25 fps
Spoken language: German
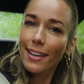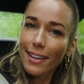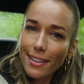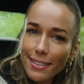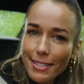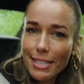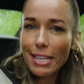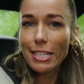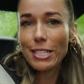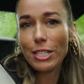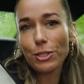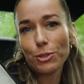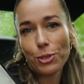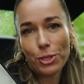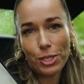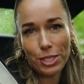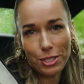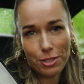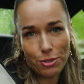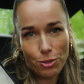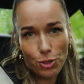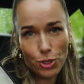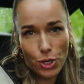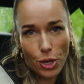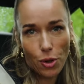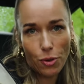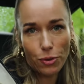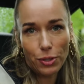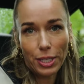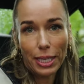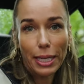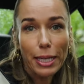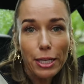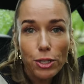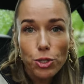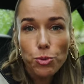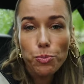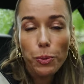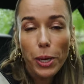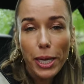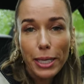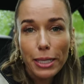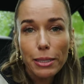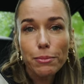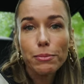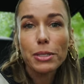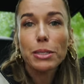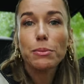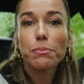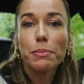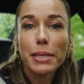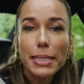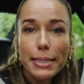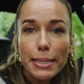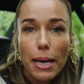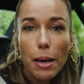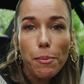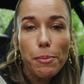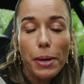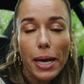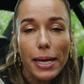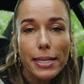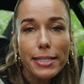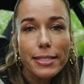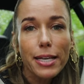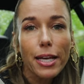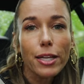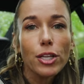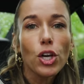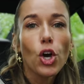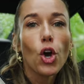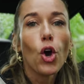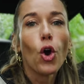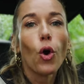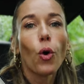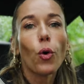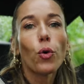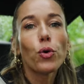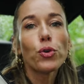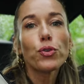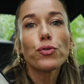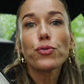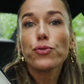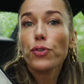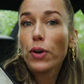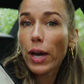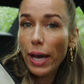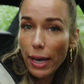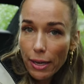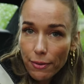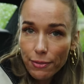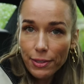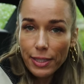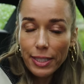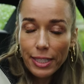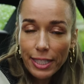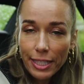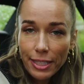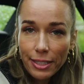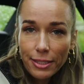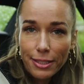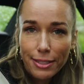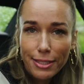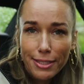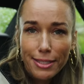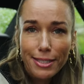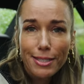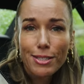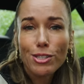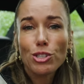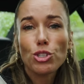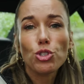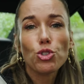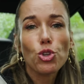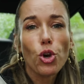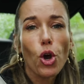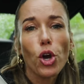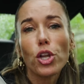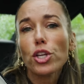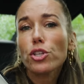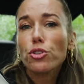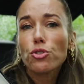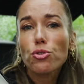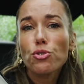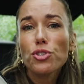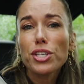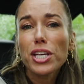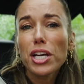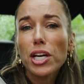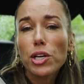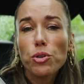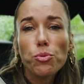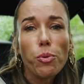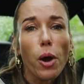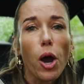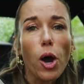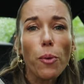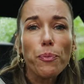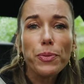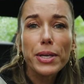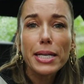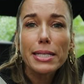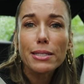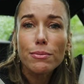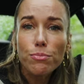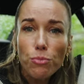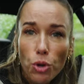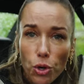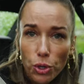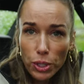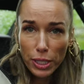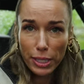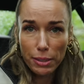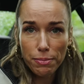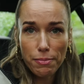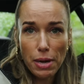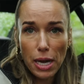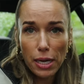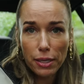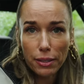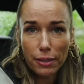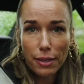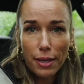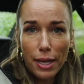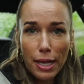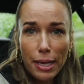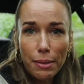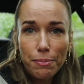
hinter die Kulissen schauen. Ich spreche mit Mitarbeitern und Freiwilligen, die dieses tolle Turnier überhaupt erst möglich machen.